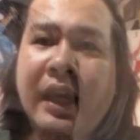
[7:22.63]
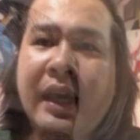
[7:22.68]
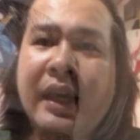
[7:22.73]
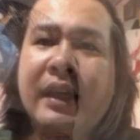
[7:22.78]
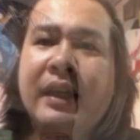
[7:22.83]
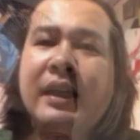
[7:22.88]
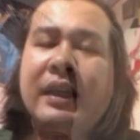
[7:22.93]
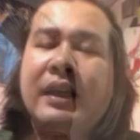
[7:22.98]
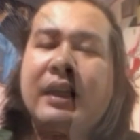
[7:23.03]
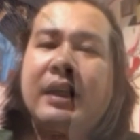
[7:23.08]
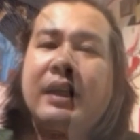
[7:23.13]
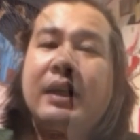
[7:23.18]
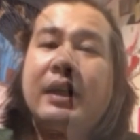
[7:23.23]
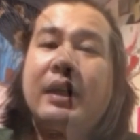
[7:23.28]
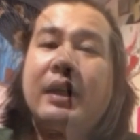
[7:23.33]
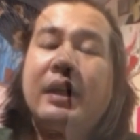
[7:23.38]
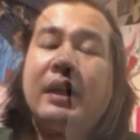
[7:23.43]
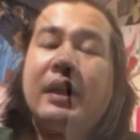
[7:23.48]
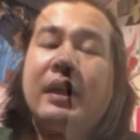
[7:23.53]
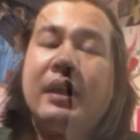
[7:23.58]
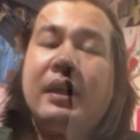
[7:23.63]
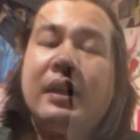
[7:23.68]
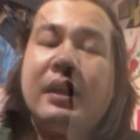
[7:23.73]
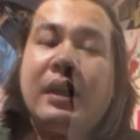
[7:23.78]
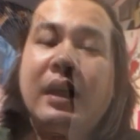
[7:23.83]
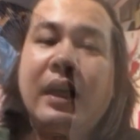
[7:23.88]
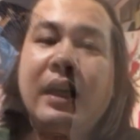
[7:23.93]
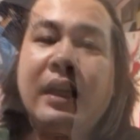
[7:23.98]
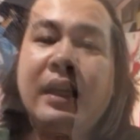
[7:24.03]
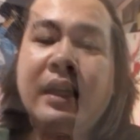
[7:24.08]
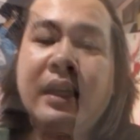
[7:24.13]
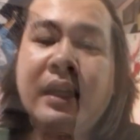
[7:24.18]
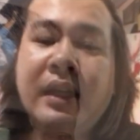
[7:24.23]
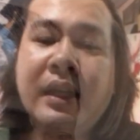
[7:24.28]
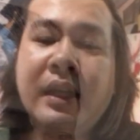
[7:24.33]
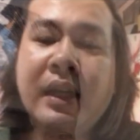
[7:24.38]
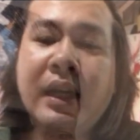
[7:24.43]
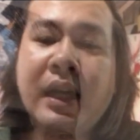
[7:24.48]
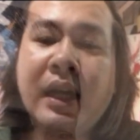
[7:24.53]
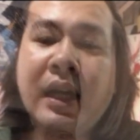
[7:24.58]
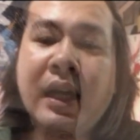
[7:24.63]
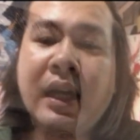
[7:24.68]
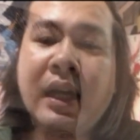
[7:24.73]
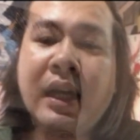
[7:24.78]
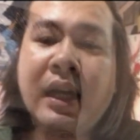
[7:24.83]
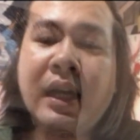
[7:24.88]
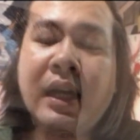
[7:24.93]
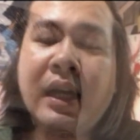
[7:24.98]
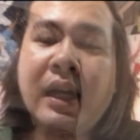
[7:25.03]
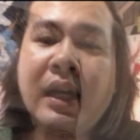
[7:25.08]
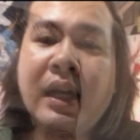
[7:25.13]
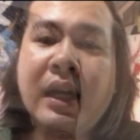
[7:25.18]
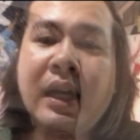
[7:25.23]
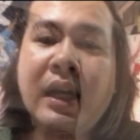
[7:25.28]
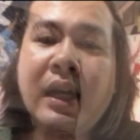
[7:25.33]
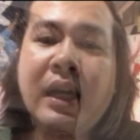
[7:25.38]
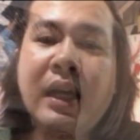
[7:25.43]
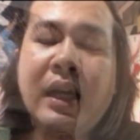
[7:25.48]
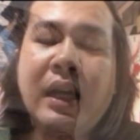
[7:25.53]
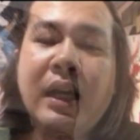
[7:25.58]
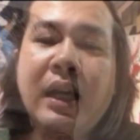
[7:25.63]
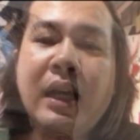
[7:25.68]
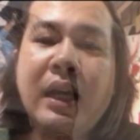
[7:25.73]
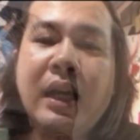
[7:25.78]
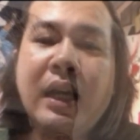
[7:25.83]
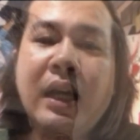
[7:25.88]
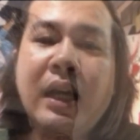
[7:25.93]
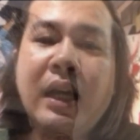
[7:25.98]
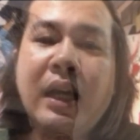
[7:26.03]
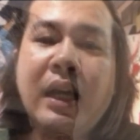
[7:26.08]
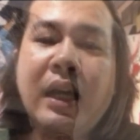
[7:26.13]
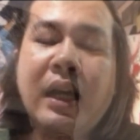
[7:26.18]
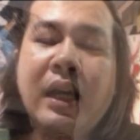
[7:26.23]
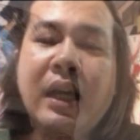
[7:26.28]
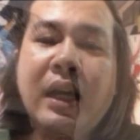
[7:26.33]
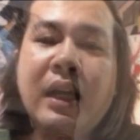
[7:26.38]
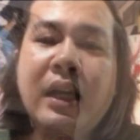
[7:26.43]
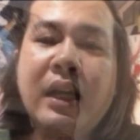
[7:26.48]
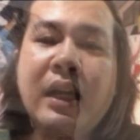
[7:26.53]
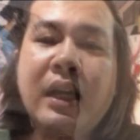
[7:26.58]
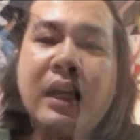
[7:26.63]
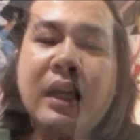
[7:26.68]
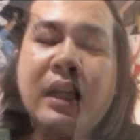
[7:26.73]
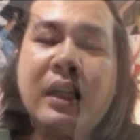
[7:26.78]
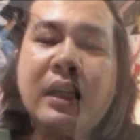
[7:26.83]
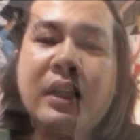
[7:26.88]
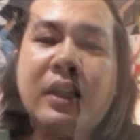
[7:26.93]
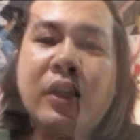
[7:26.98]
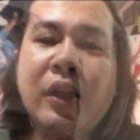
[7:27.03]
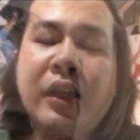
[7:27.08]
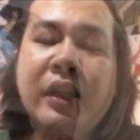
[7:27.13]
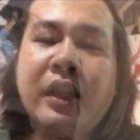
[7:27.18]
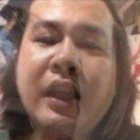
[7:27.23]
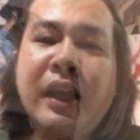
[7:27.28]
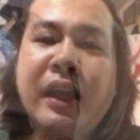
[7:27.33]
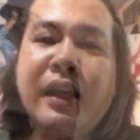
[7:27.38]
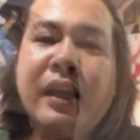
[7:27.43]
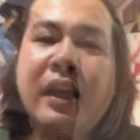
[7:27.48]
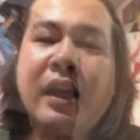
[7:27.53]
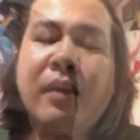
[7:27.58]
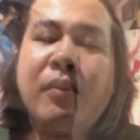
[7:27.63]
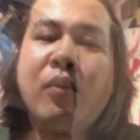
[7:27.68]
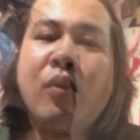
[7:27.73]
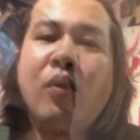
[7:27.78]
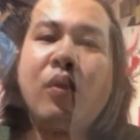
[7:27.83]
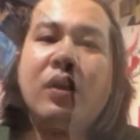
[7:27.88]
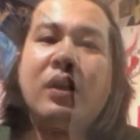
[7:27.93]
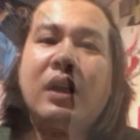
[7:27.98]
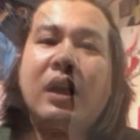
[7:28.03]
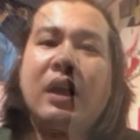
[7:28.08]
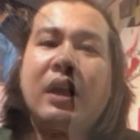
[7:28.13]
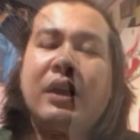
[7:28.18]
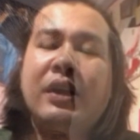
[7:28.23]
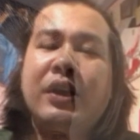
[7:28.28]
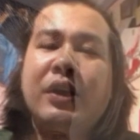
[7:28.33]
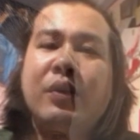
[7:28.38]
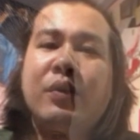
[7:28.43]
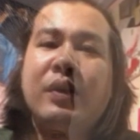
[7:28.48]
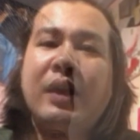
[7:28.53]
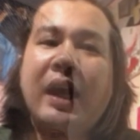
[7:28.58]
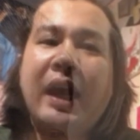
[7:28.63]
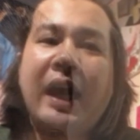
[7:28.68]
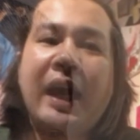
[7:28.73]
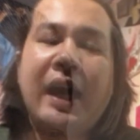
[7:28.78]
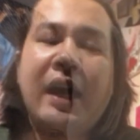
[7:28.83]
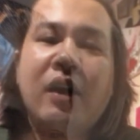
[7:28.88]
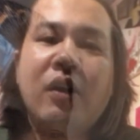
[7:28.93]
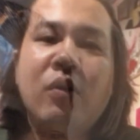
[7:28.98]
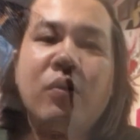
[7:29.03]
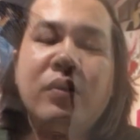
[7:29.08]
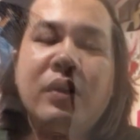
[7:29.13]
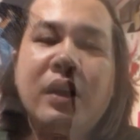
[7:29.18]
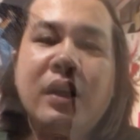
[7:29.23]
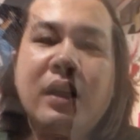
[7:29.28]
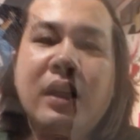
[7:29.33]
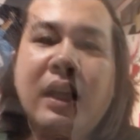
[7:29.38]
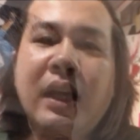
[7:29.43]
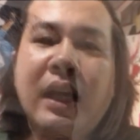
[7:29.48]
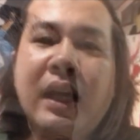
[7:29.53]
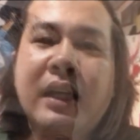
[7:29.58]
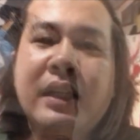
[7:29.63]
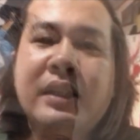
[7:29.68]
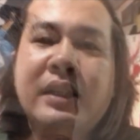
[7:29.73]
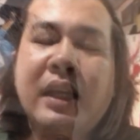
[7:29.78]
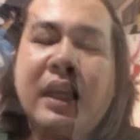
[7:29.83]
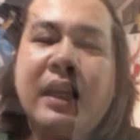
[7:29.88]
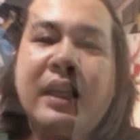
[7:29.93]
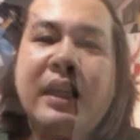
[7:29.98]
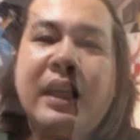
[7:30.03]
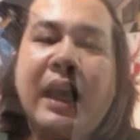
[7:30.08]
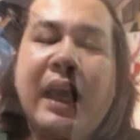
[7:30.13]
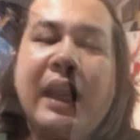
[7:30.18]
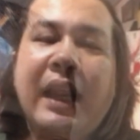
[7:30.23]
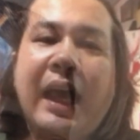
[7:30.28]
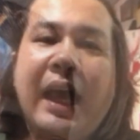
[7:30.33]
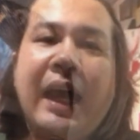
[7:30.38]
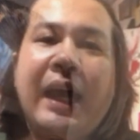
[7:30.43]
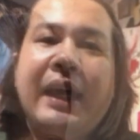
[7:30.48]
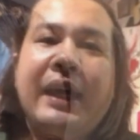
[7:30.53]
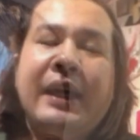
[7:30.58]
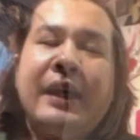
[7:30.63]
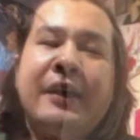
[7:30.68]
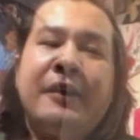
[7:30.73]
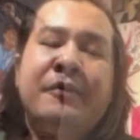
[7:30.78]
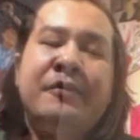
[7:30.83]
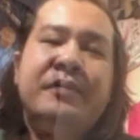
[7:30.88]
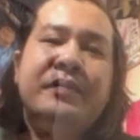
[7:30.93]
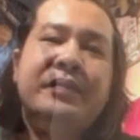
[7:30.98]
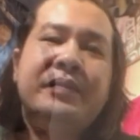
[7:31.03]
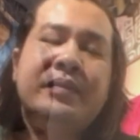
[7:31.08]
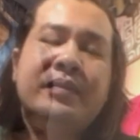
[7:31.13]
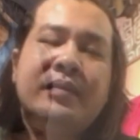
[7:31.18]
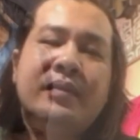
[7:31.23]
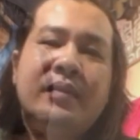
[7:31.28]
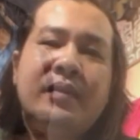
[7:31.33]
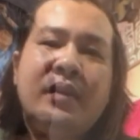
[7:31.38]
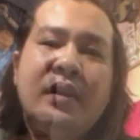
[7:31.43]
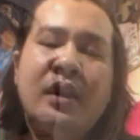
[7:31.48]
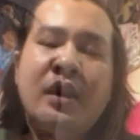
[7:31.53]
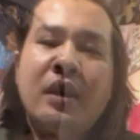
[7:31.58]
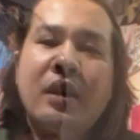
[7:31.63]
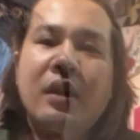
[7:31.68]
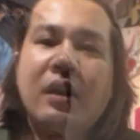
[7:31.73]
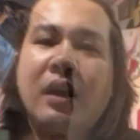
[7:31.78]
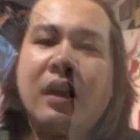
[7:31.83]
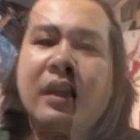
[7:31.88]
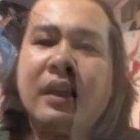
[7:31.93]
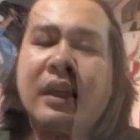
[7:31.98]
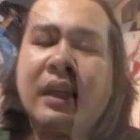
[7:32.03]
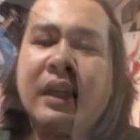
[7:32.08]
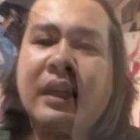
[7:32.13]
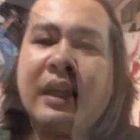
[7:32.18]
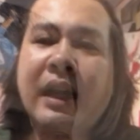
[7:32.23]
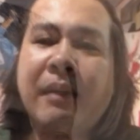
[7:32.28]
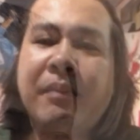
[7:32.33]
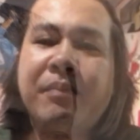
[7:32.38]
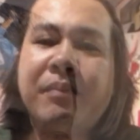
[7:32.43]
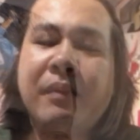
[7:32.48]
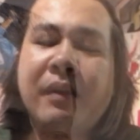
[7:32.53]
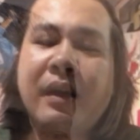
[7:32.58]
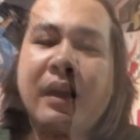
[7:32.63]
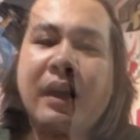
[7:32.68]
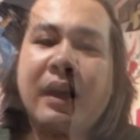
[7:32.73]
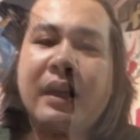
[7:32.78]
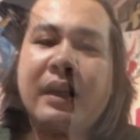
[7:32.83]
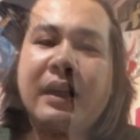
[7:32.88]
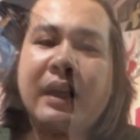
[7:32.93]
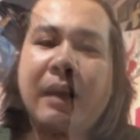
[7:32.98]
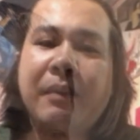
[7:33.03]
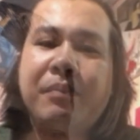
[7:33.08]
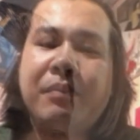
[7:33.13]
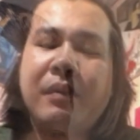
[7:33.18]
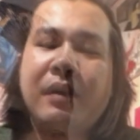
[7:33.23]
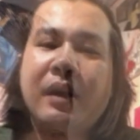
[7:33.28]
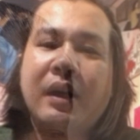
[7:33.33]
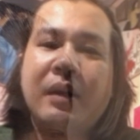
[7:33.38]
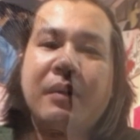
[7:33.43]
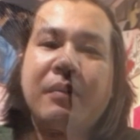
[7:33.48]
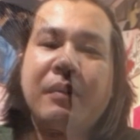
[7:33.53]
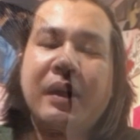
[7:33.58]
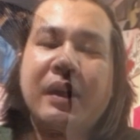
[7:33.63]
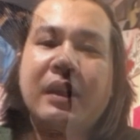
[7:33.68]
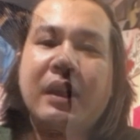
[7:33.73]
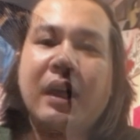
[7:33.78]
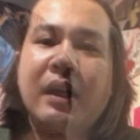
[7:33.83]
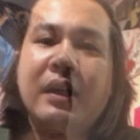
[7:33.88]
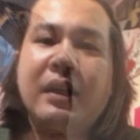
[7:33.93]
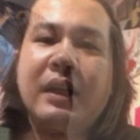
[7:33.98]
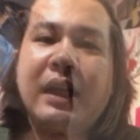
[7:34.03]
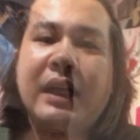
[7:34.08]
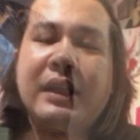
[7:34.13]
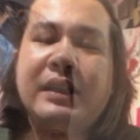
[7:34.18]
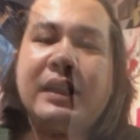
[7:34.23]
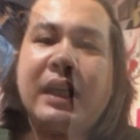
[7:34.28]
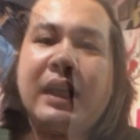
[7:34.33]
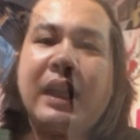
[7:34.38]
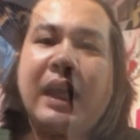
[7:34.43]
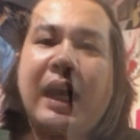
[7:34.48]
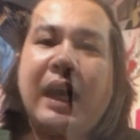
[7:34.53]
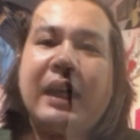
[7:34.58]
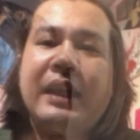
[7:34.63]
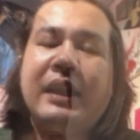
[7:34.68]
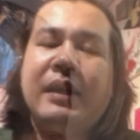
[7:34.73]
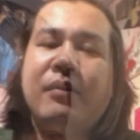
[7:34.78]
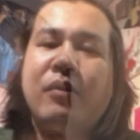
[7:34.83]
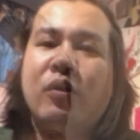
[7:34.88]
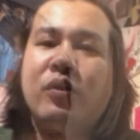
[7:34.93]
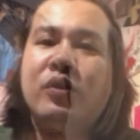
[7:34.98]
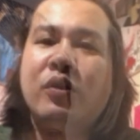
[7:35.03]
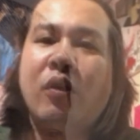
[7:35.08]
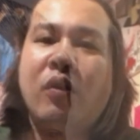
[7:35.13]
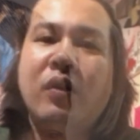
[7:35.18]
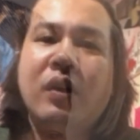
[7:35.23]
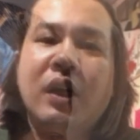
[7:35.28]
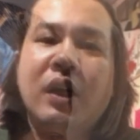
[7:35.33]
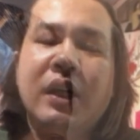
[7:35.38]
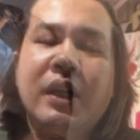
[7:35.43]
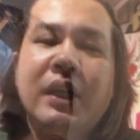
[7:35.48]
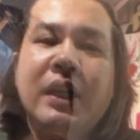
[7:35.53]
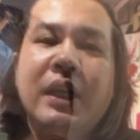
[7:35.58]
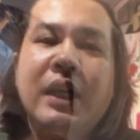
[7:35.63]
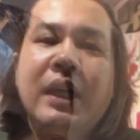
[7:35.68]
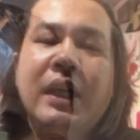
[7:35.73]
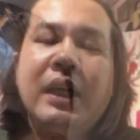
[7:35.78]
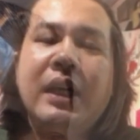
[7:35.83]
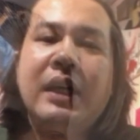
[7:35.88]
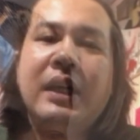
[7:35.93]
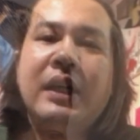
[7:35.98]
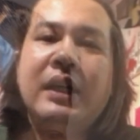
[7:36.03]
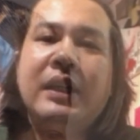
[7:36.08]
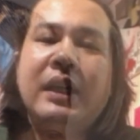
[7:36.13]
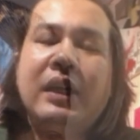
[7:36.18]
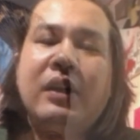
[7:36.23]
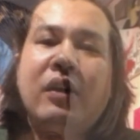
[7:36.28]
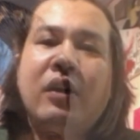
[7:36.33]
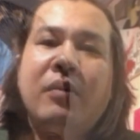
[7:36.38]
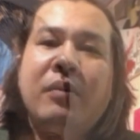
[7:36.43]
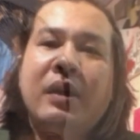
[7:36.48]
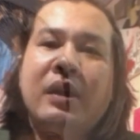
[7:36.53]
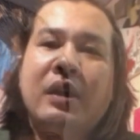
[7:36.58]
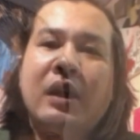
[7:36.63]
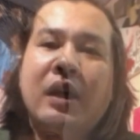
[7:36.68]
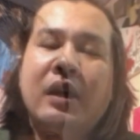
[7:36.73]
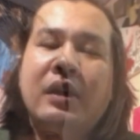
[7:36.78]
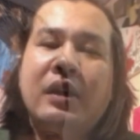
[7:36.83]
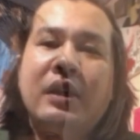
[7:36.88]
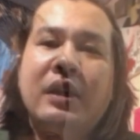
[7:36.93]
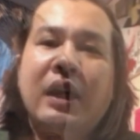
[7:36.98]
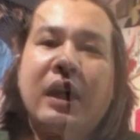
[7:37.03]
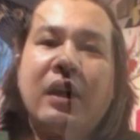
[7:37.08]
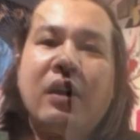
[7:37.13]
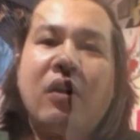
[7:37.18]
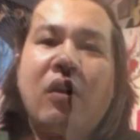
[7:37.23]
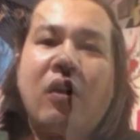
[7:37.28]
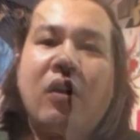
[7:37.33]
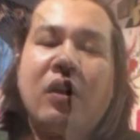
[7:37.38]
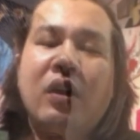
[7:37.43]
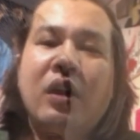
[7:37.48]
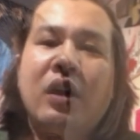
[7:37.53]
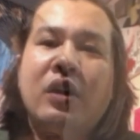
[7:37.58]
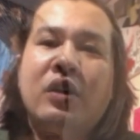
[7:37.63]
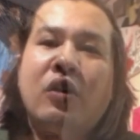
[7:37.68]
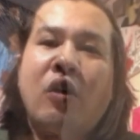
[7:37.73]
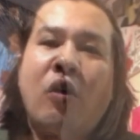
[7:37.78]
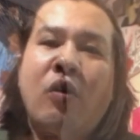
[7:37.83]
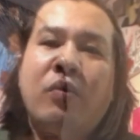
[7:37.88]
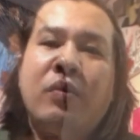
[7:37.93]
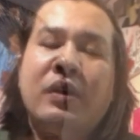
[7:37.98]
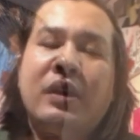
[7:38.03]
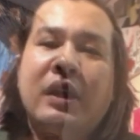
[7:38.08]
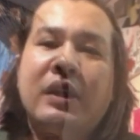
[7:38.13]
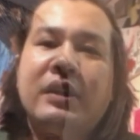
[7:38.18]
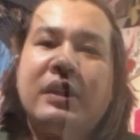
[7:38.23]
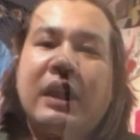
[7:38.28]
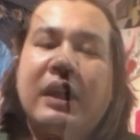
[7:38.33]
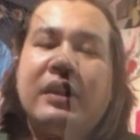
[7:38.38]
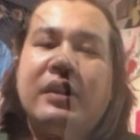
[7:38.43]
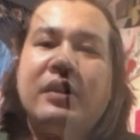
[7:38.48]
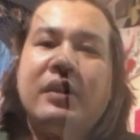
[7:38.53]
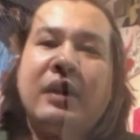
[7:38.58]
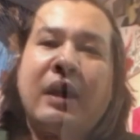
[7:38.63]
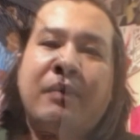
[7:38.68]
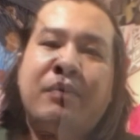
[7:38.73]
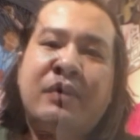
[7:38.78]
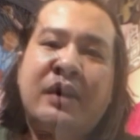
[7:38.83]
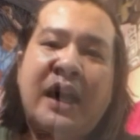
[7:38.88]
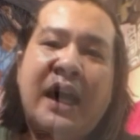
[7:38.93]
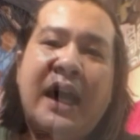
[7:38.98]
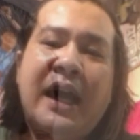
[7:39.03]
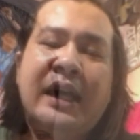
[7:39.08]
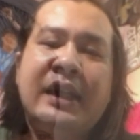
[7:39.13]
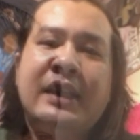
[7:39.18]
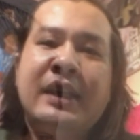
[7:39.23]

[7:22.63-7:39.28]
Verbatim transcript: 8. Qua tâm thư này, con cuối xin bác hãy lắng nghe tiếng lòng con cũng như tiếng lòng của hàng triệu người dân mong tin cơ quan chức năng vào cuộc sớm nhất có thể để yên lòng sống và cống hiến